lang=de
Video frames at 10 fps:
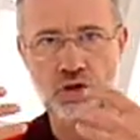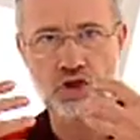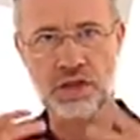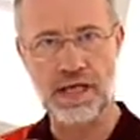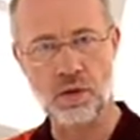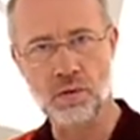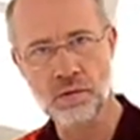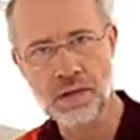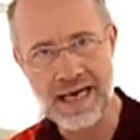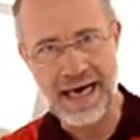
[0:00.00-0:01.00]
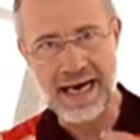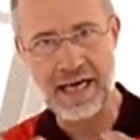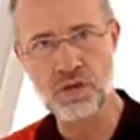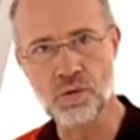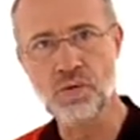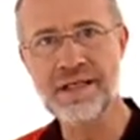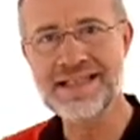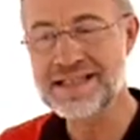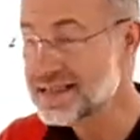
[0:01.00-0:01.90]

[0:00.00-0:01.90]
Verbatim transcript: Stellung, Haltung ist